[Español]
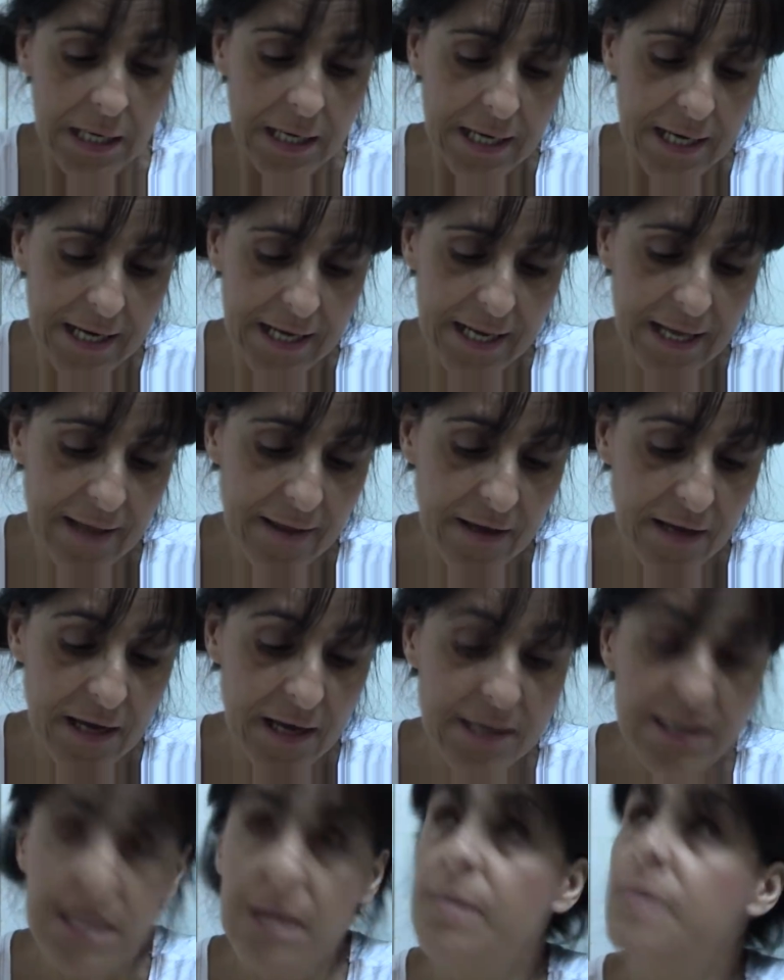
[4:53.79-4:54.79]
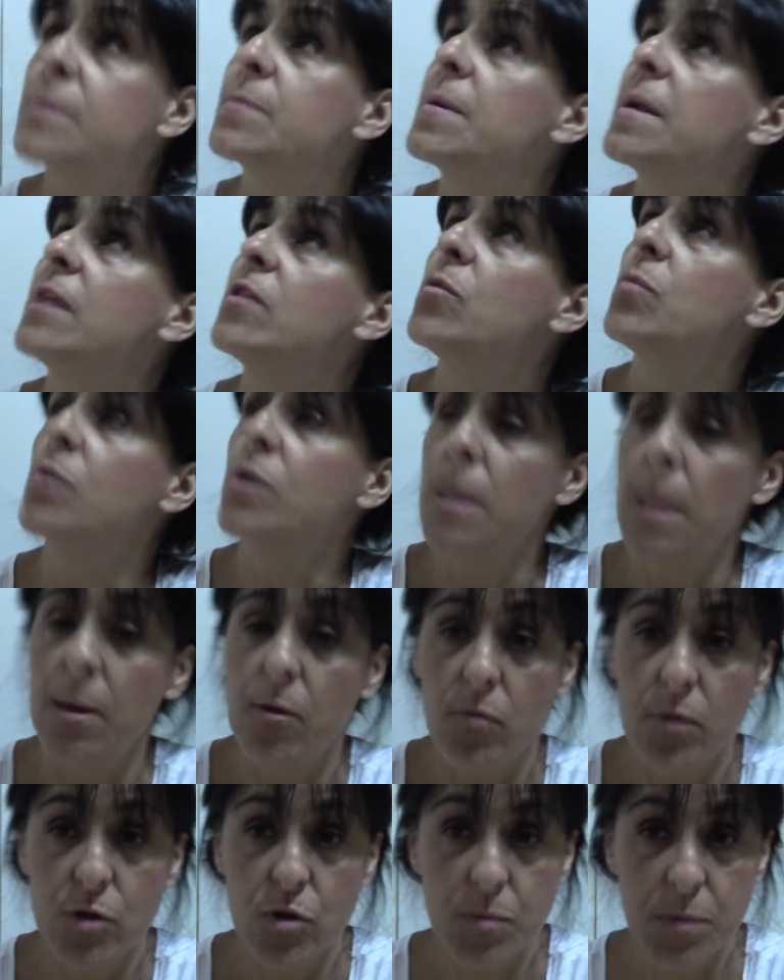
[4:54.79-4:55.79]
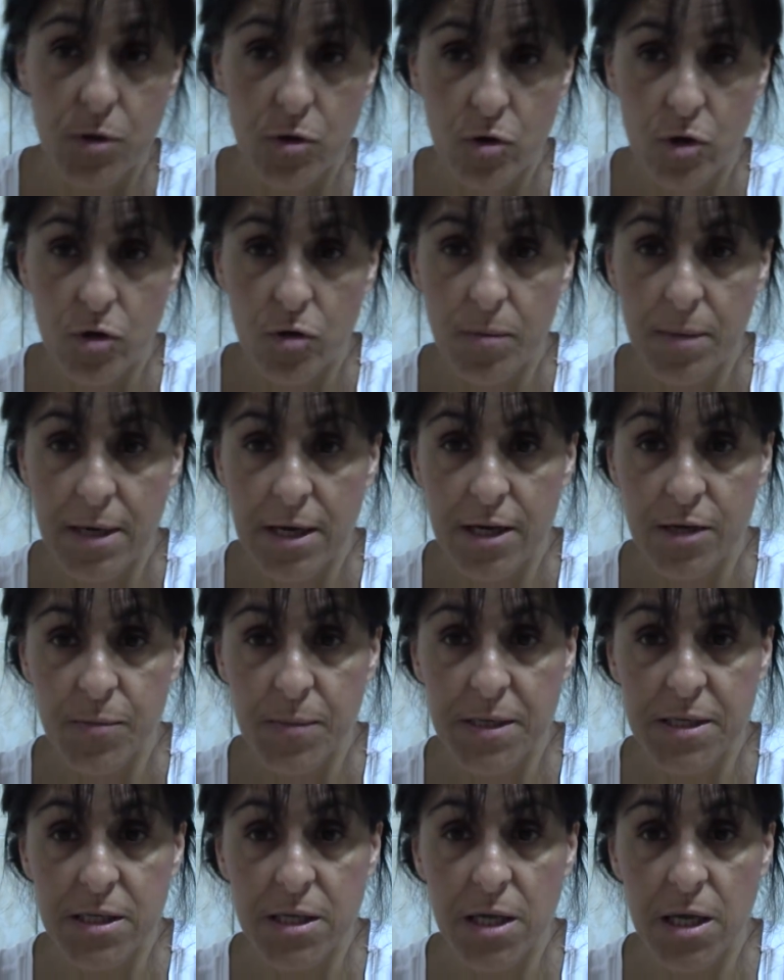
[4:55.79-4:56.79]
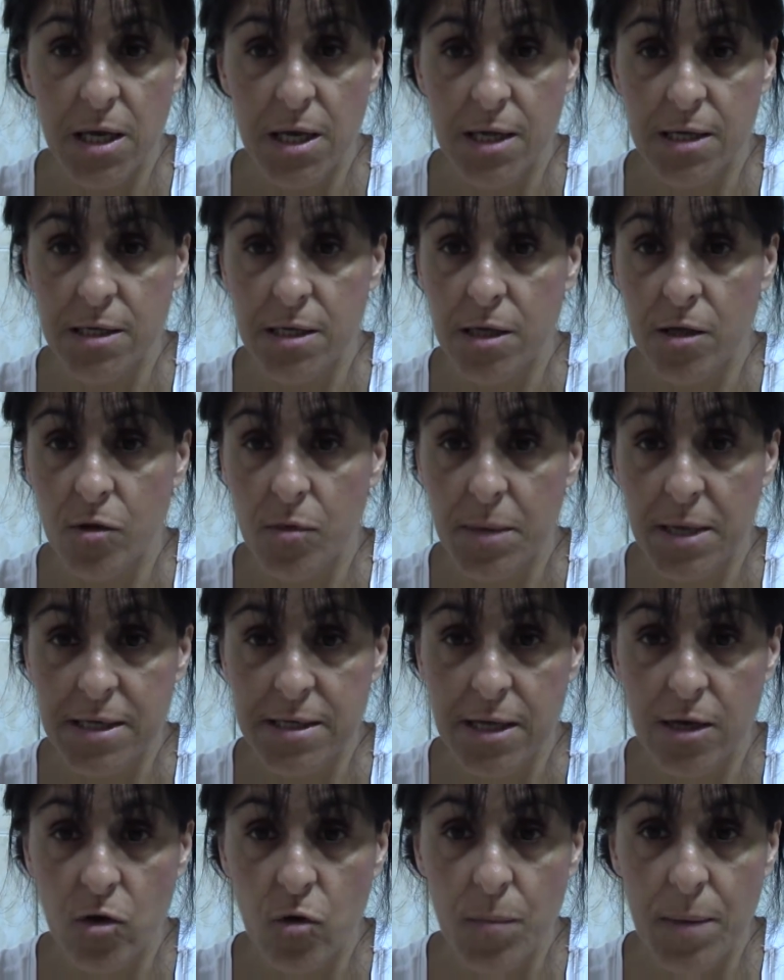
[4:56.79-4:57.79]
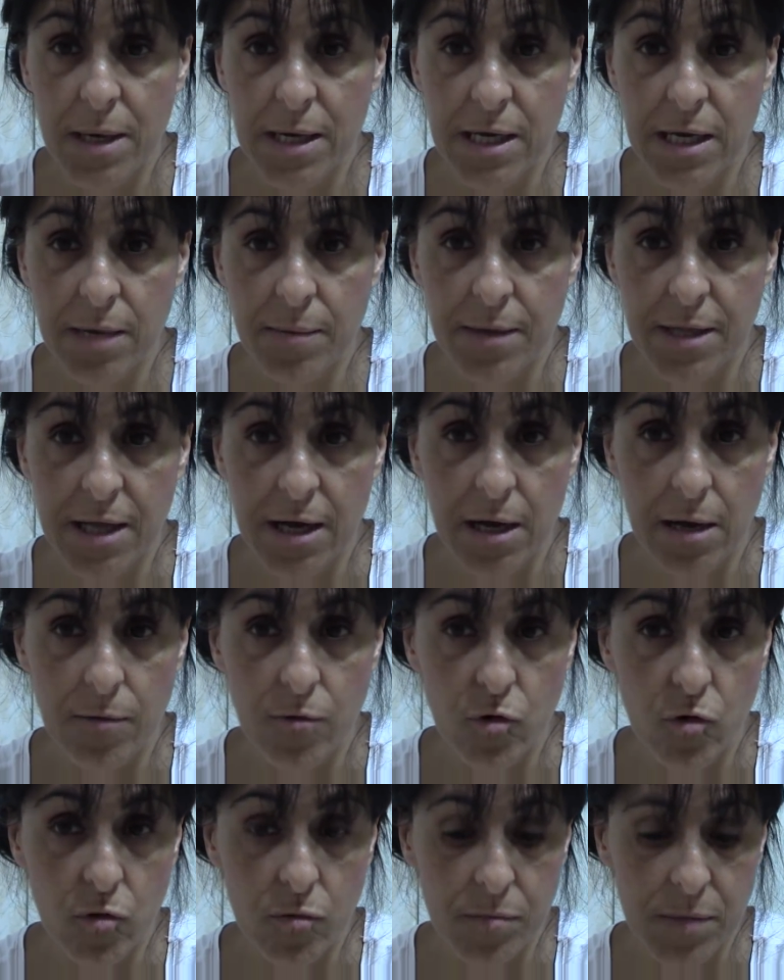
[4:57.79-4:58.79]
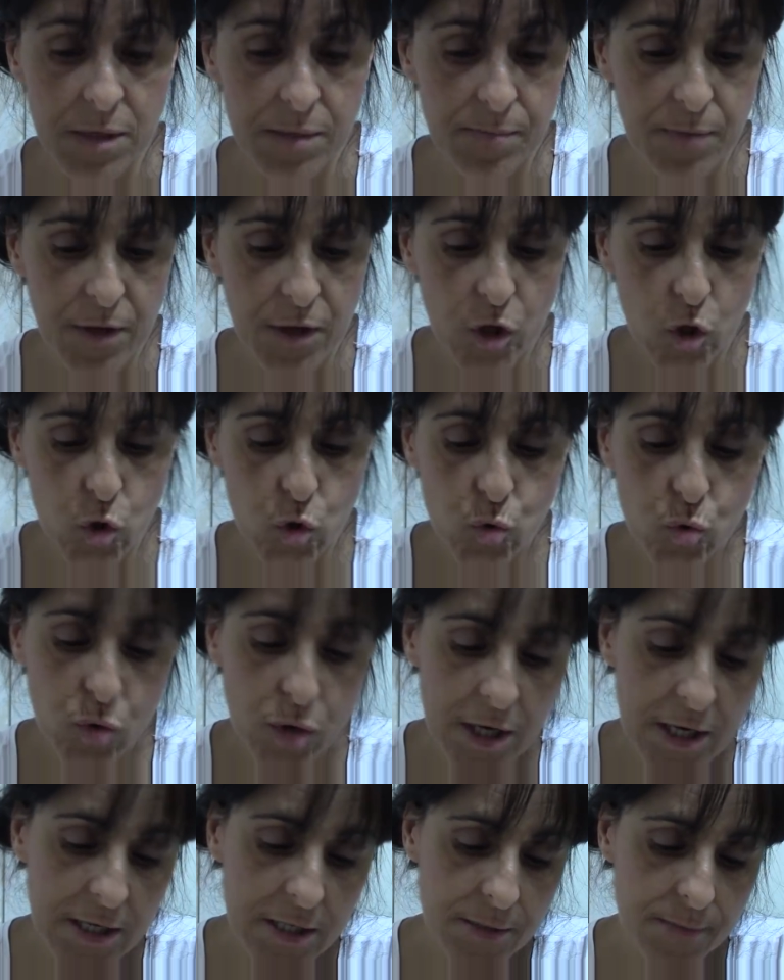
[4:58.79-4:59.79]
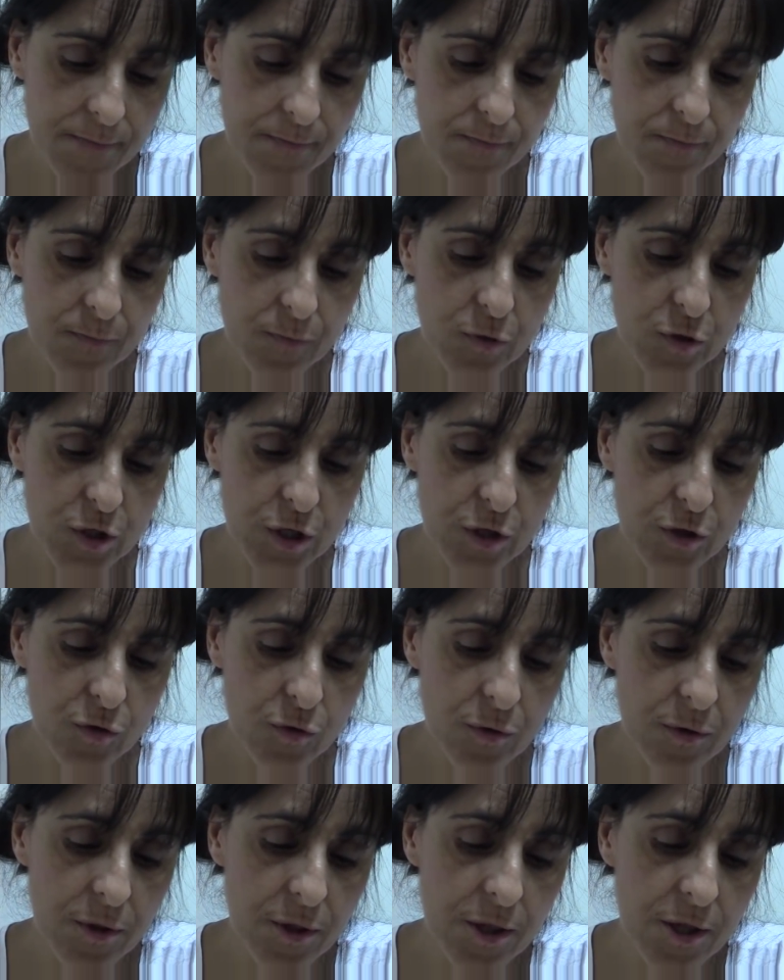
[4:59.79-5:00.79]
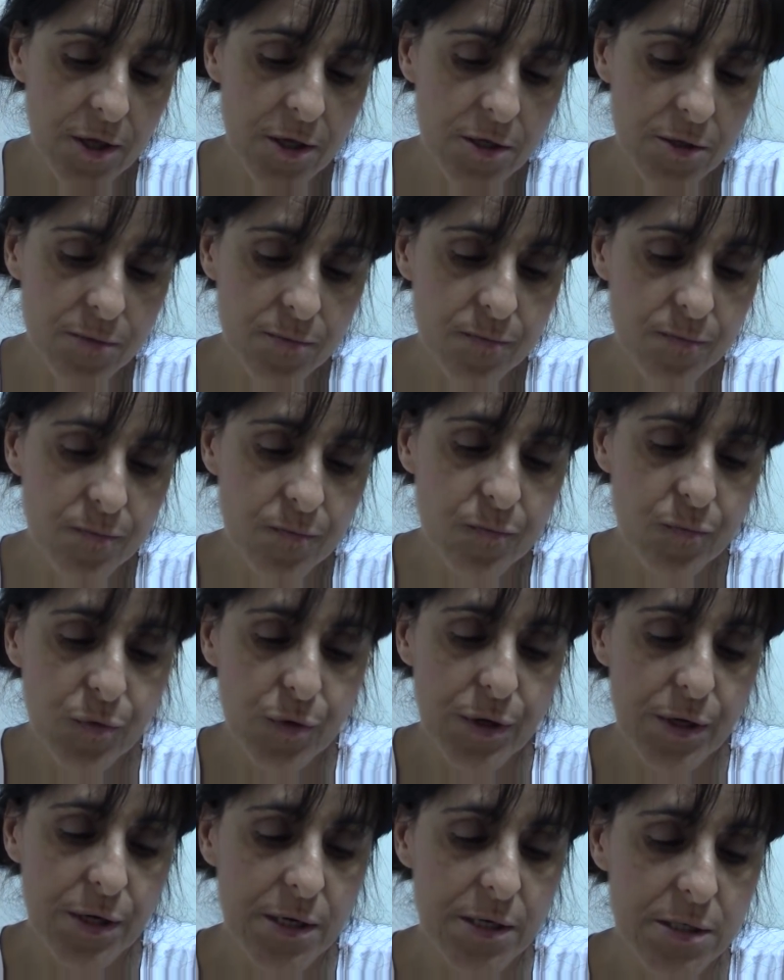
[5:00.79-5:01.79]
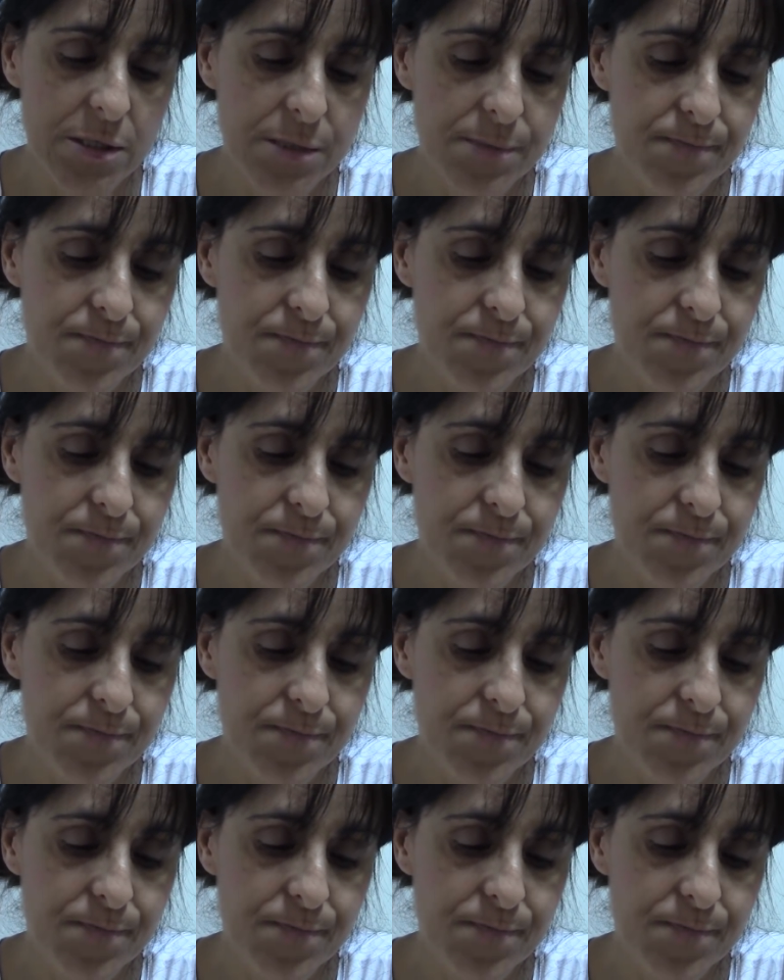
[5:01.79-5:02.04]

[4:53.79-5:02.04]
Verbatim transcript: Y nada, ya estaba esperando porque cada cuatro me tengo tomar las pastillas. digo, me las salgo para aquí, mientras que hablo con mis preciosuras, pues entonces, pues...